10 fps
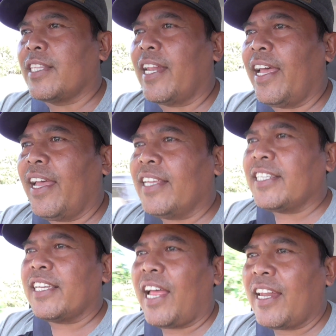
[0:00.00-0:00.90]
setelah
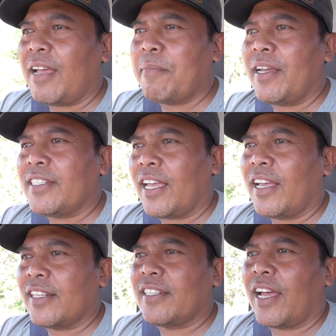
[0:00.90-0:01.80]
sekian lama
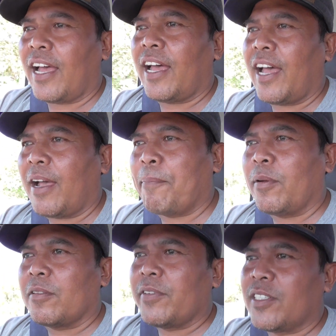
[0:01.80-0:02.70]
saya tidak
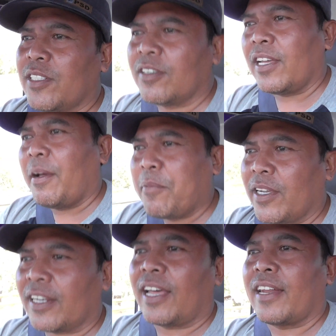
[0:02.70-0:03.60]
upload video ya
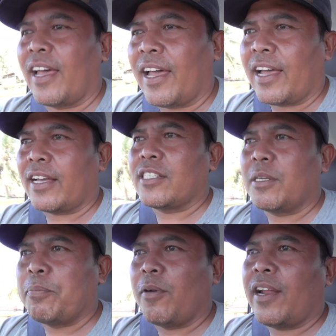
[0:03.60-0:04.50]
mungkin karena
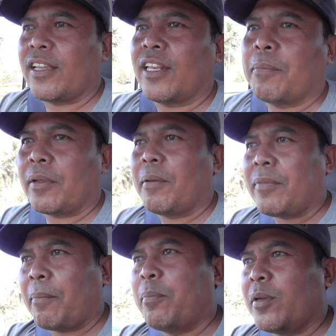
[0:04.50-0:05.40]
kesibukan
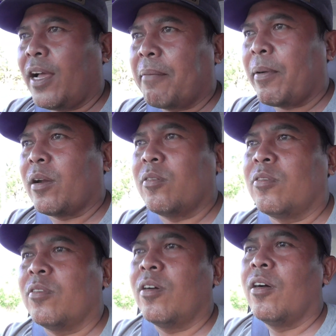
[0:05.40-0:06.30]
kirim-kirim tebu yang
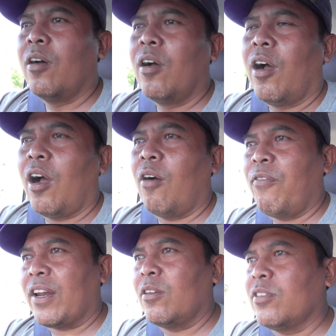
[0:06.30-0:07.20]
baru
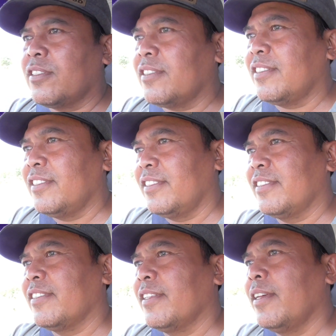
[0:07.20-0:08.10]
overload
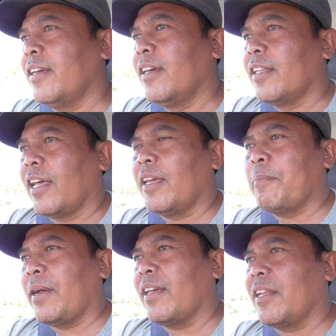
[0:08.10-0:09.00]

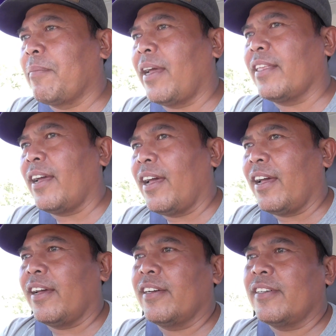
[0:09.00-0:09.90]
eh,
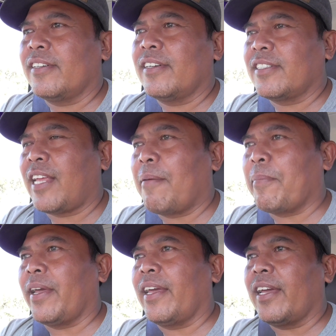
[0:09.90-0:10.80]
pengirimannya
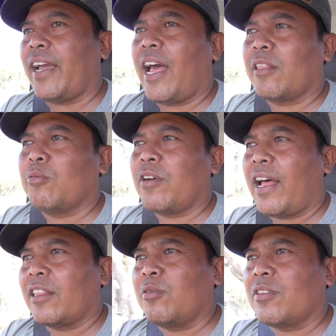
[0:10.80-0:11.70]
sampai
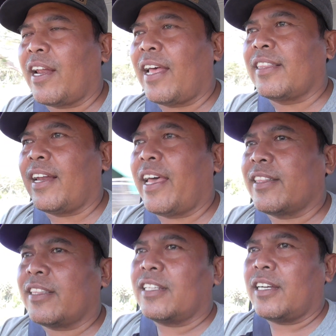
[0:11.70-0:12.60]
kantu-kantu
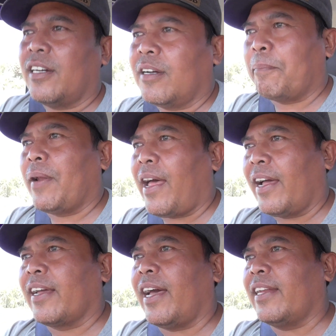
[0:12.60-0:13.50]
telat-telat ke
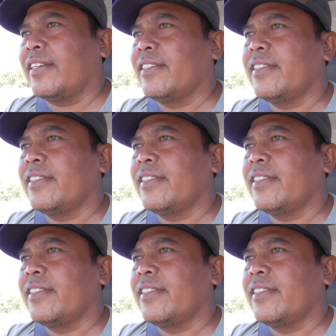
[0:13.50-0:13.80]
pelanggan